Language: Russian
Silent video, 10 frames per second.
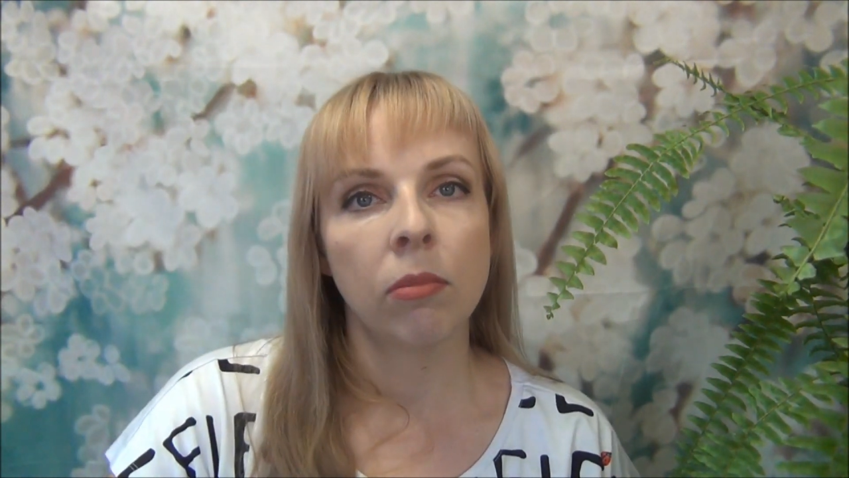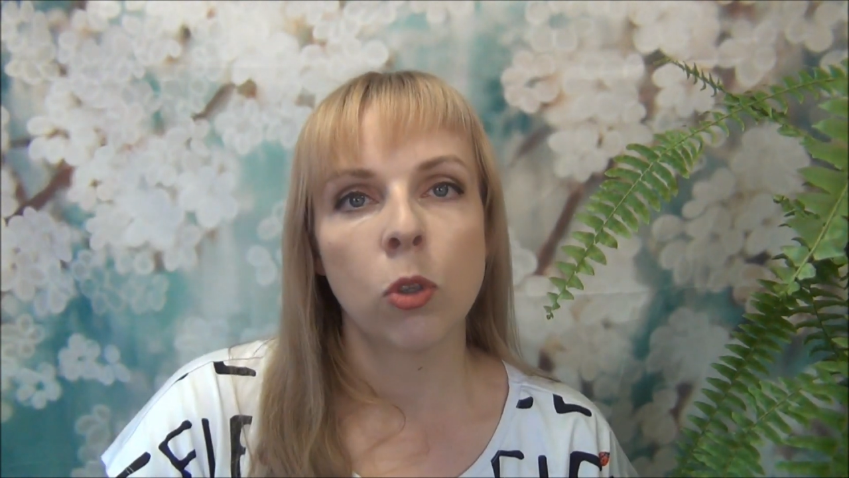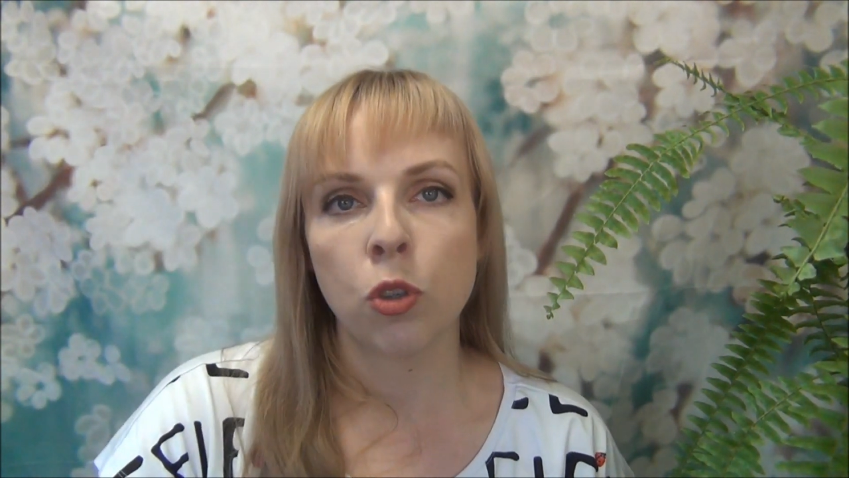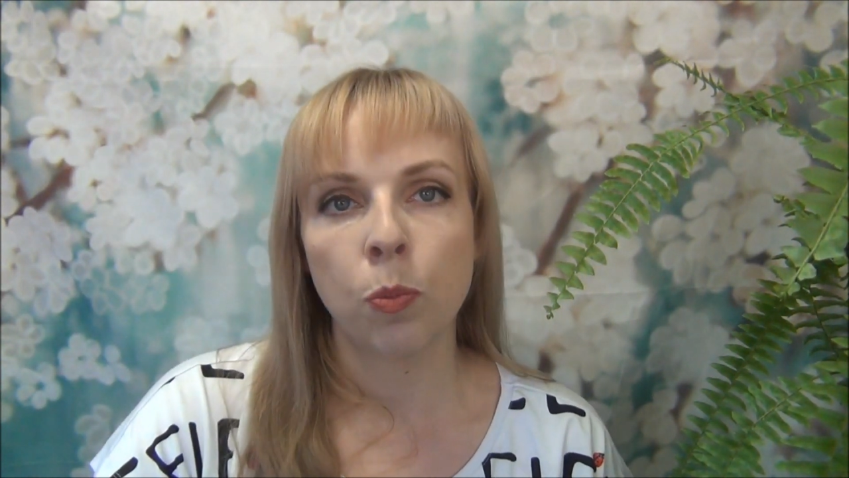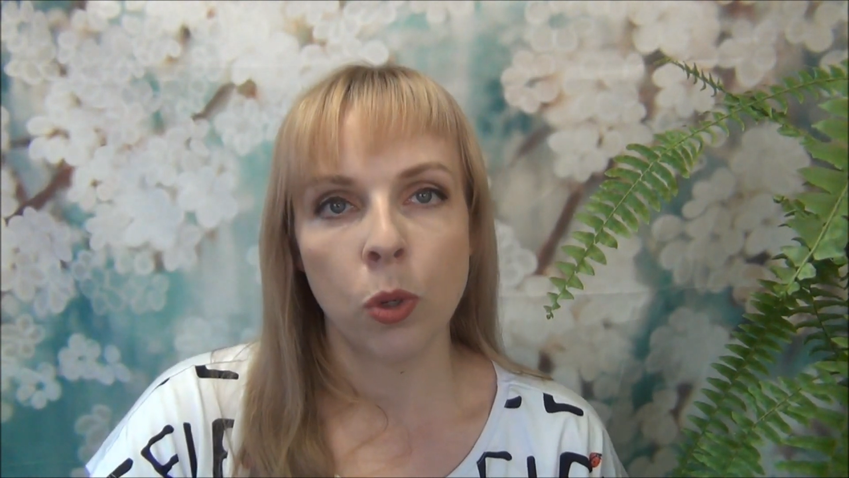
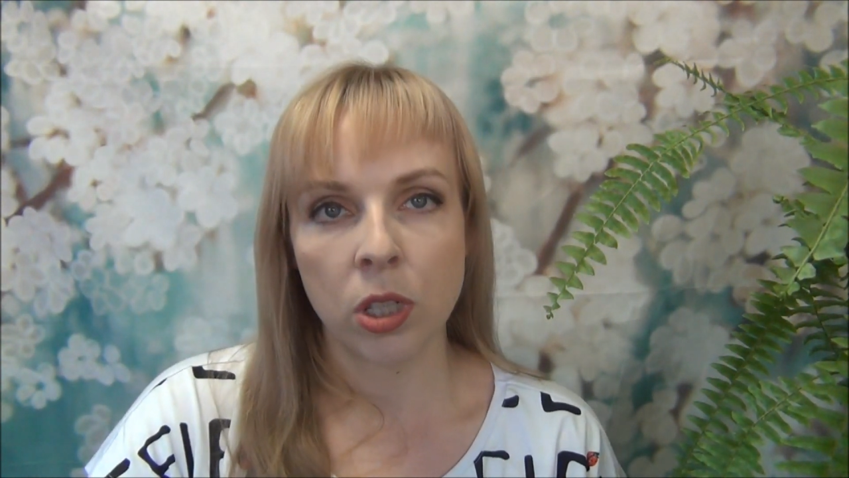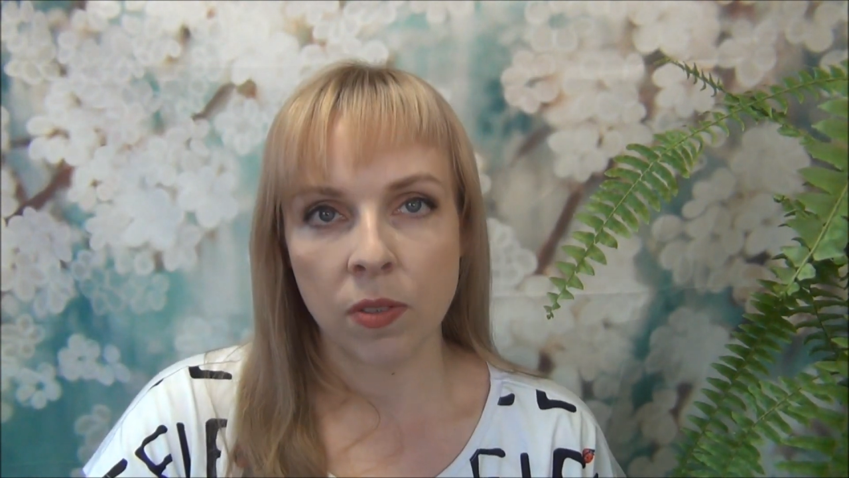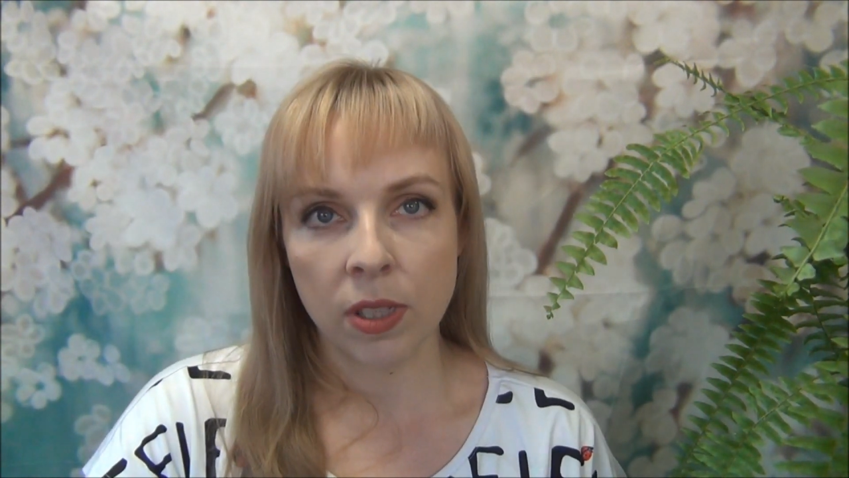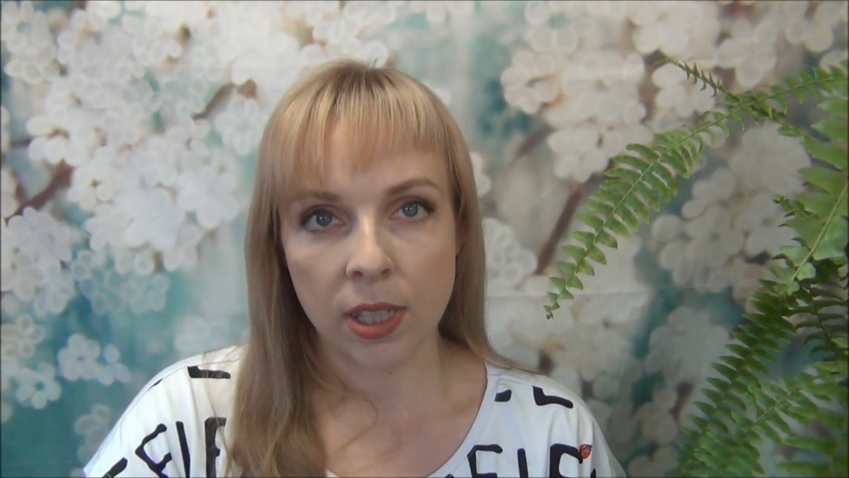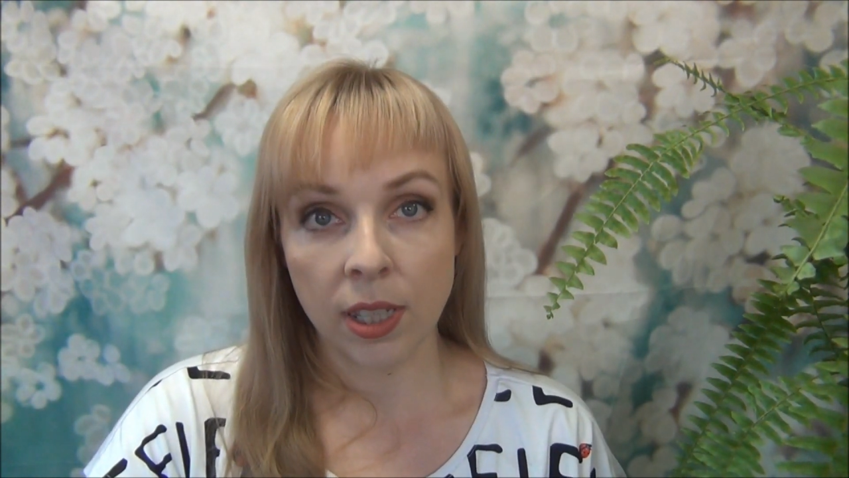тоже
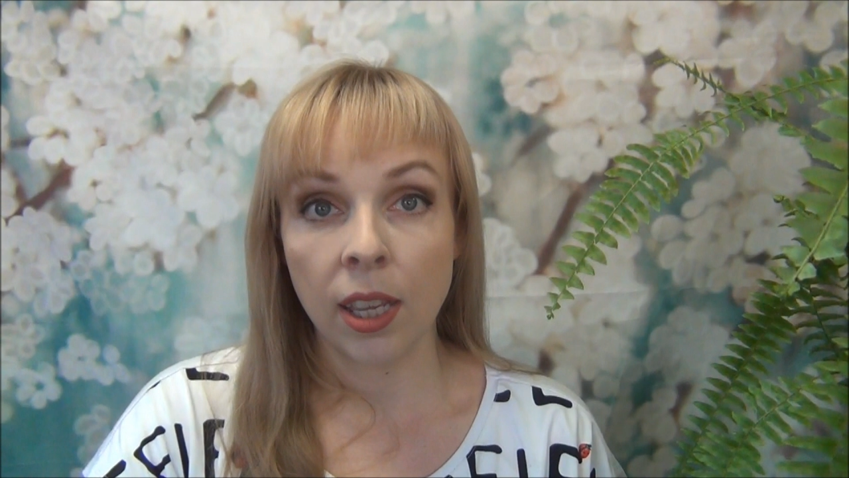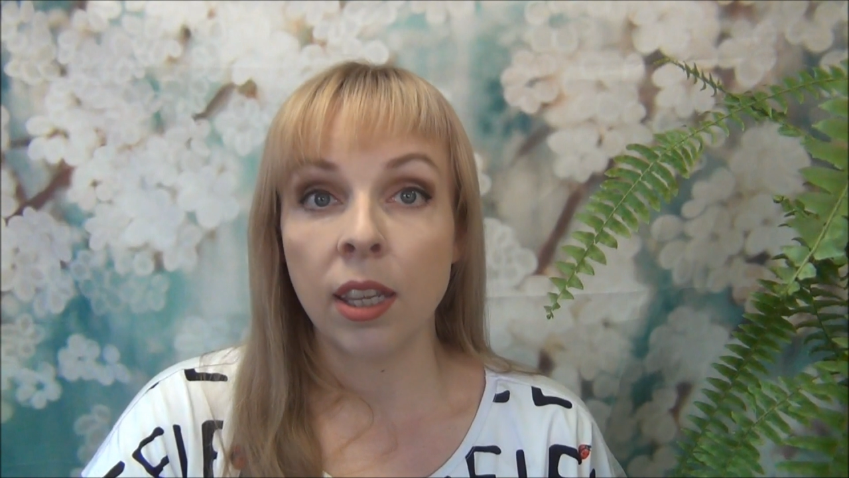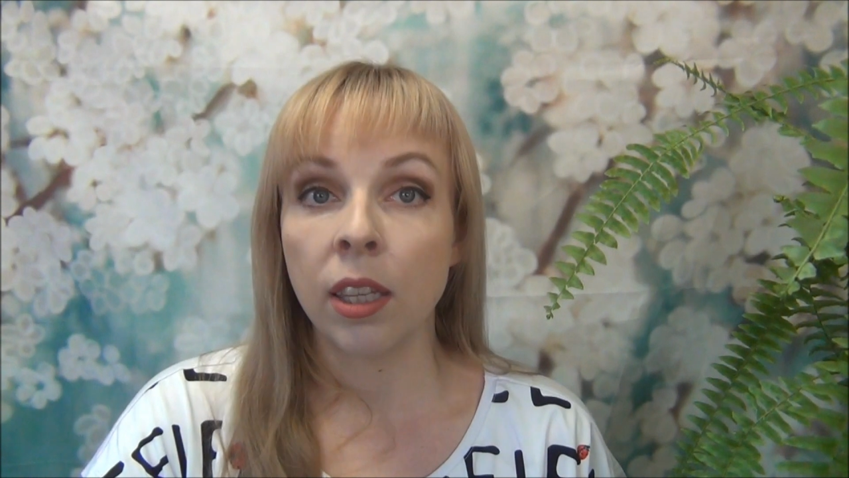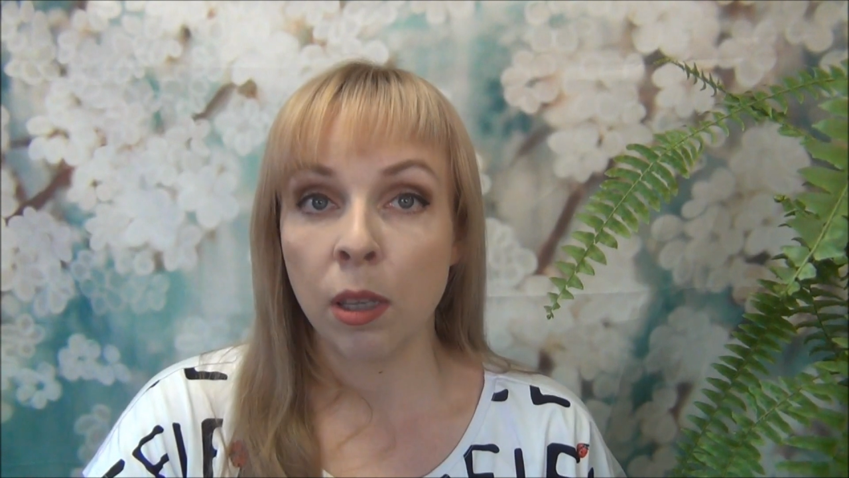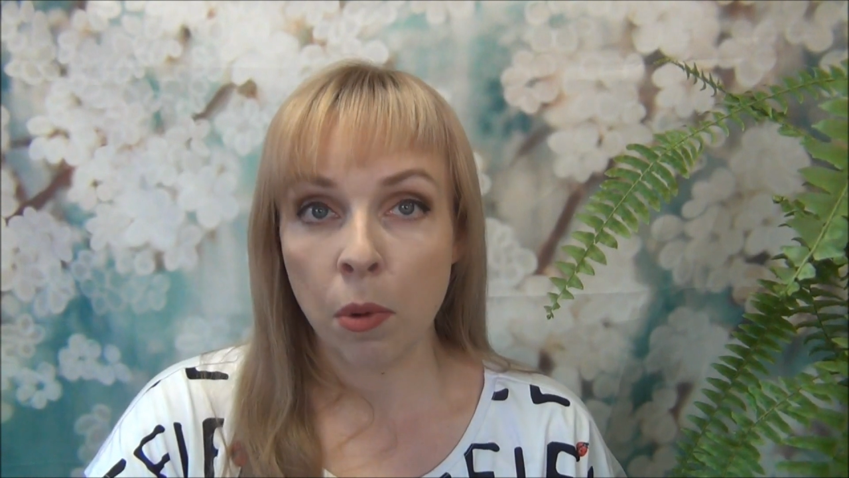пользоваться
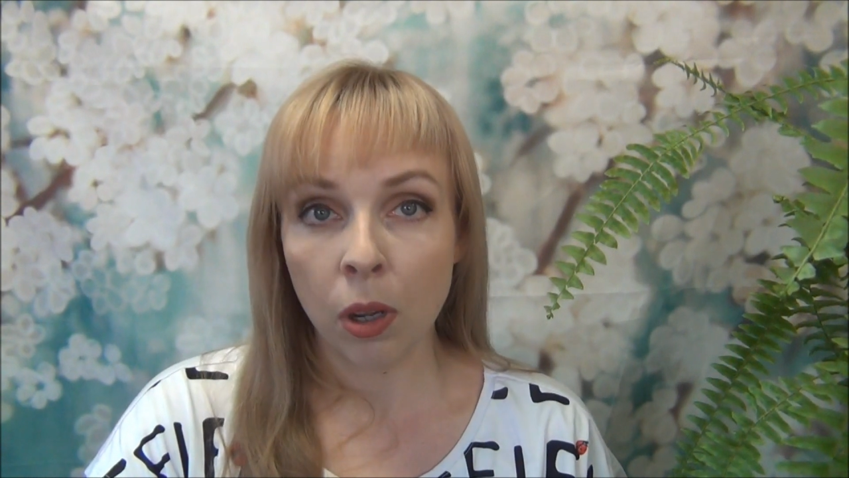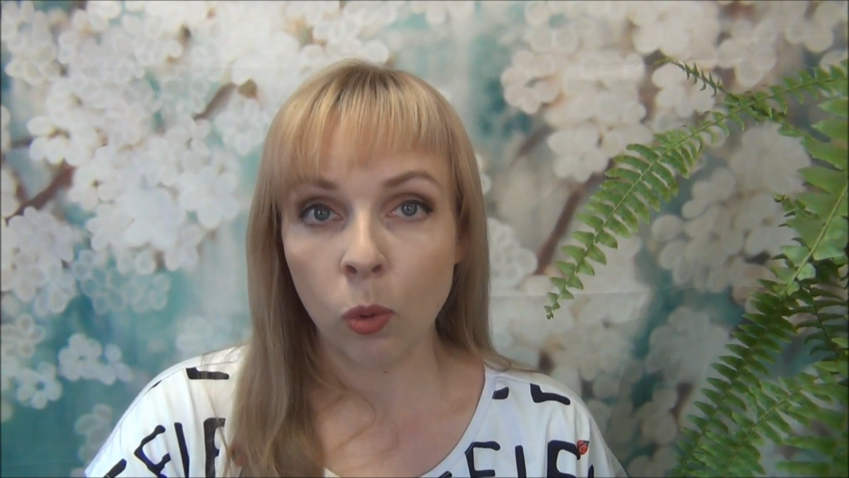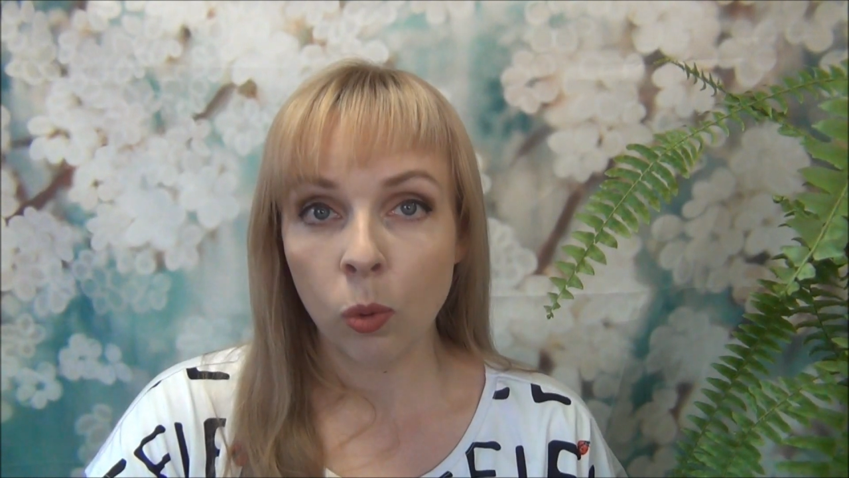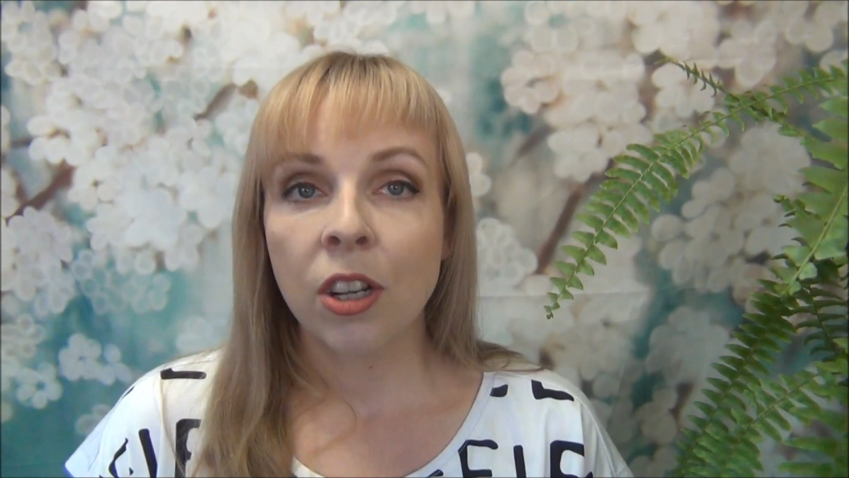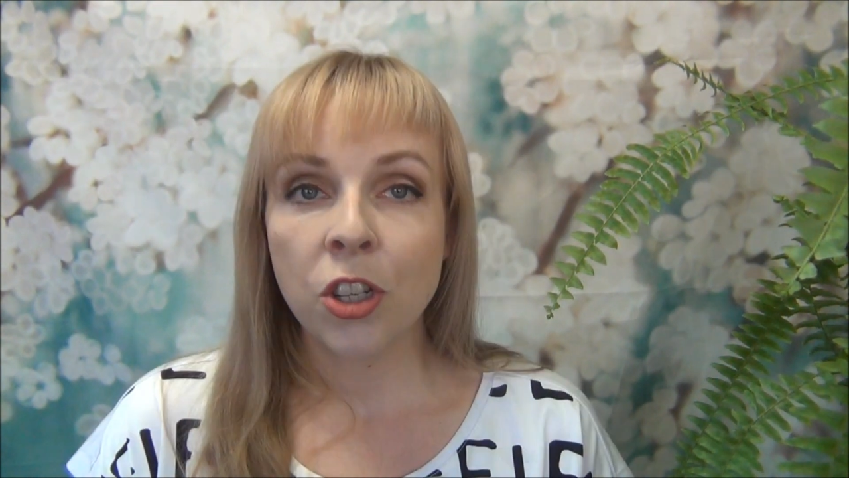ей не могу.